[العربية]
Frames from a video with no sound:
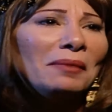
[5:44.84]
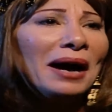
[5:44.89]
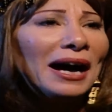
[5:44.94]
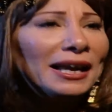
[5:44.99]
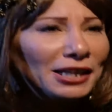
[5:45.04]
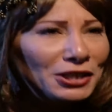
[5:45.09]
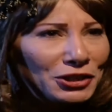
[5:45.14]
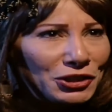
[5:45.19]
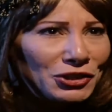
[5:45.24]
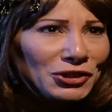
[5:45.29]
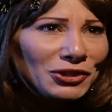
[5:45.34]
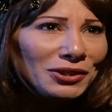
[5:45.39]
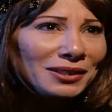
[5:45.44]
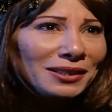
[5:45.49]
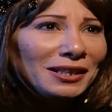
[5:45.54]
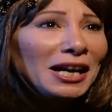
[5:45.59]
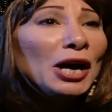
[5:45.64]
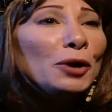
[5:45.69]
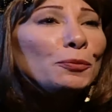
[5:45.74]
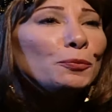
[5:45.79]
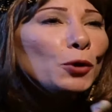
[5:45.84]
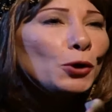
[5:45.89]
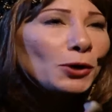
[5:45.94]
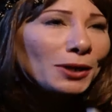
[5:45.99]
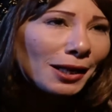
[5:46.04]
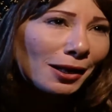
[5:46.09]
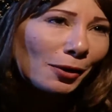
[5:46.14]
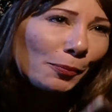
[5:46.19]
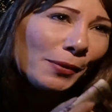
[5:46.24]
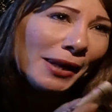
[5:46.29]
معلش
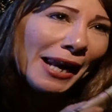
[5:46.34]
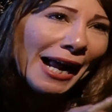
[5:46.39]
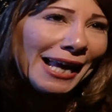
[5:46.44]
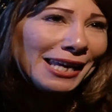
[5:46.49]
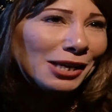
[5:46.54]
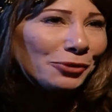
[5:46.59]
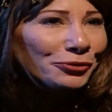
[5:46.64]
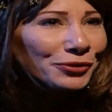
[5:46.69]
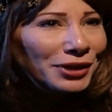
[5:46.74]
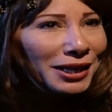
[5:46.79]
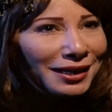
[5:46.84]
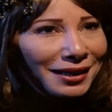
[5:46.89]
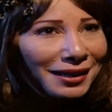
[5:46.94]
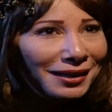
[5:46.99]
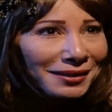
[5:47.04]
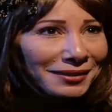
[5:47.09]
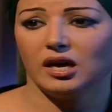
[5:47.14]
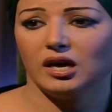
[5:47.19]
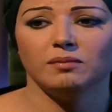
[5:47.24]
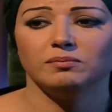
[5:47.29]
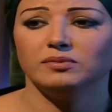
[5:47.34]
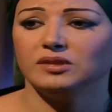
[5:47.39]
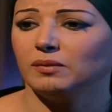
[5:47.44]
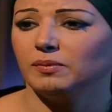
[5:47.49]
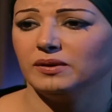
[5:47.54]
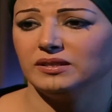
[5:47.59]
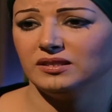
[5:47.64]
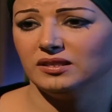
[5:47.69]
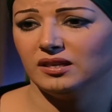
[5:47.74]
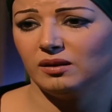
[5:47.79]
بكرة ربنا هيفرجها إمتى
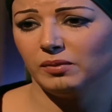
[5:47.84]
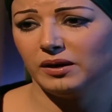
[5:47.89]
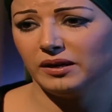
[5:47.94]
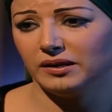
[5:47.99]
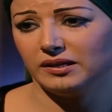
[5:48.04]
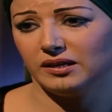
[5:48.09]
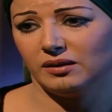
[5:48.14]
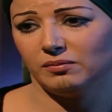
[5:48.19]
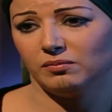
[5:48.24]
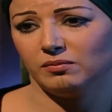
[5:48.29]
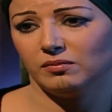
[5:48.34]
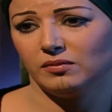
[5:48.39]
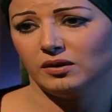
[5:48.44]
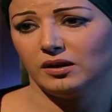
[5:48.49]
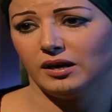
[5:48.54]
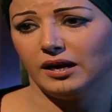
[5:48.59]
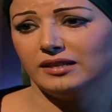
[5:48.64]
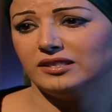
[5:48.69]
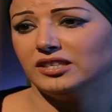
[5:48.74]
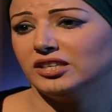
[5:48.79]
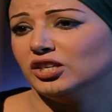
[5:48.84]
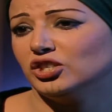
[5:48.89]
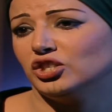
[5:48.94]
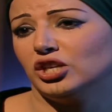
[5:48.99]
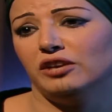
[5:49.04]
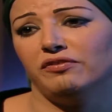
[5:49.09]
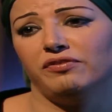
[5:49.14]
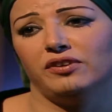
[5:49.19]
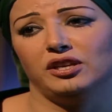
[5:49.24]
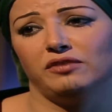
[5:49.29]
بس يا مريم؟ أديكي
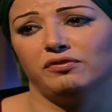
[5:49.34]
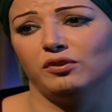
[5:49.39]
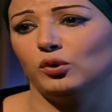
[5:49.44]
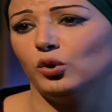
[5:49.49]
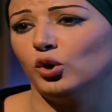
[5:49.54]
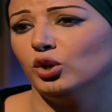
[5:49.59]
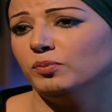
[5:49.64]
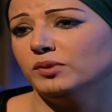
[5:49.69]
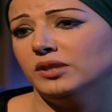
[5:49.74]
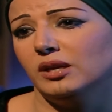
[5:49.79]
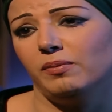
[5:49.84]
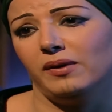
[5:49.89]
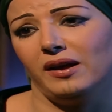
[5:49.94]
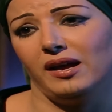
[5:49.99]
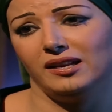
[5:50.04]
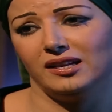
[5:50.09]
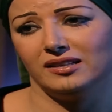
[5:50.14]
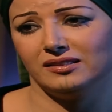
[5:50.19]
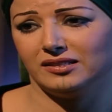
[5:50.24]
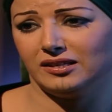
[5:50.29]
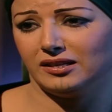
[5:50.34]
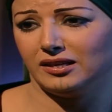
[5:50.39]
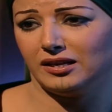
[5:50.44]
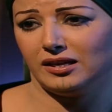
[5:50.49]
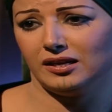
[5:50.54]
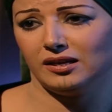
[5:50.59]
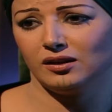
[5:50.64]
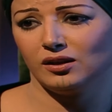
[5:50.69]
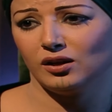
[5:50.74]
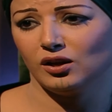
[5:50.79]
شايفة أني في الغلب ده بقالي قد
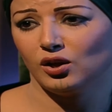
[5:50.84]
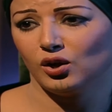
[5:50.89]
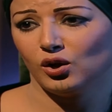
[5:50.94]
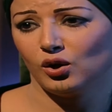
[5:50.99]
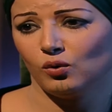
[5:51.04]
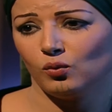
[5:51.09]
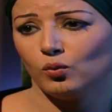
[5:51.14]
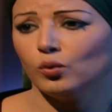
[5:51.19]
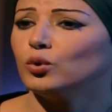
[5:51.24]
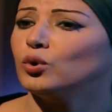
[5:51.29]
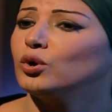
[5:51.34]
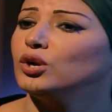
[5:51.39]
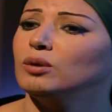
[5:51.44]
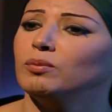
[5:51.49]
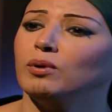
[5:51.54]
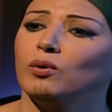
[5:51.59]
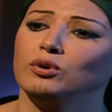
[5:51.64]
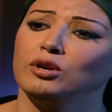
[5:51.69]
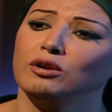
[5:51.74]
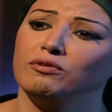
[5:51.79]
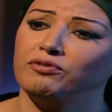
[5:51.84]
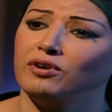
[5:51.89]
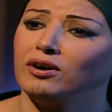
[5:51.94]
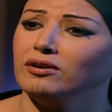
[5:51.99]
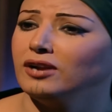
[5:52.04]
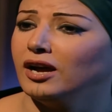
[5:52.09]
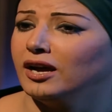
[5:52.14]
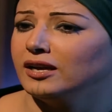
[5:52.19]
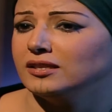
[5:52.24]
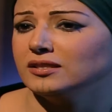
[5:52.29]
إيه؟ وكل ما أقول
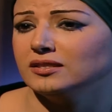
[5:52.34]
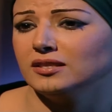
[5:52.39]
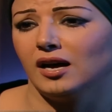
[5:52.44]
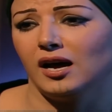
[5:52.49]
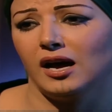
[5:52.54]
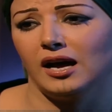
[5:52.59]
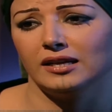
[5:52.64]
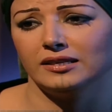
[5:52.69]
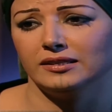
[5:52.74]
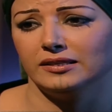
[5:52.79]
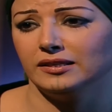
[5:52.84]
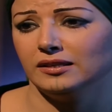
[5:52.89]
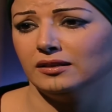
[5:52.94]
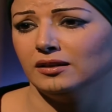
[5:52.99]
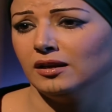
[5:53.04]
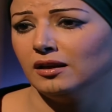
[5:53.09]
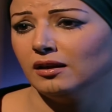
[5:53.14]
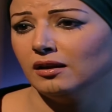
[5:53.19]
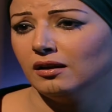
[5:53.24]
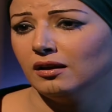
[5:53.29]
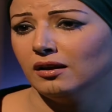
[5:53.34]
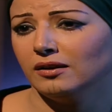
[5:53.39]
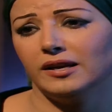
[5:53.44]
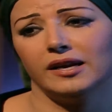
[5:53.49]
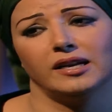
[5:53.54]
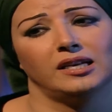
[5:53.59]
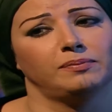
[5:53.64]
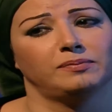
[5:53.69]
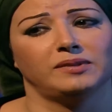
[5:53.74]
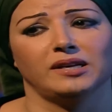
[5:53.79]
الفقر هينزح عني
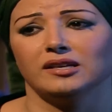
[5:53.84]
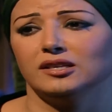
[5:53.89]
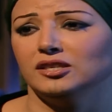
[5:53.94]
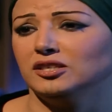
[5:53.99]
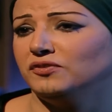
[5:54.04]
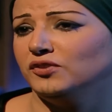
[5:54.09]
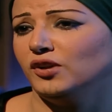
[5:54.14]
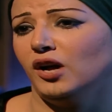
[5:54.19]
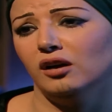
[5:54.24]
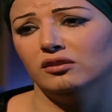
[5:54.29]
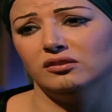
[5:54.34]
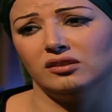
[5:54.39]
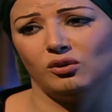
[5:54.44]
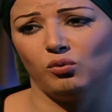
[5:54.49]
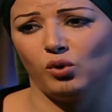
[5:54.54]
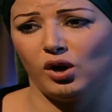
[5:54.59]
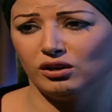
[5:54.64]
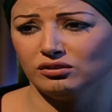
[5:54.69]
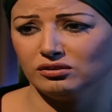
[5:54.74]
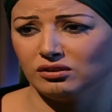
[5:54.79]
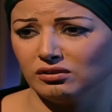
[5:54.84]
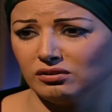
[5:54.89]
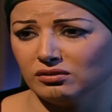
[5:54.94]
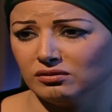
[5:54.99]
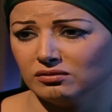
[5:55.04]
رجلي بتغرس فيه أكتر وأكتر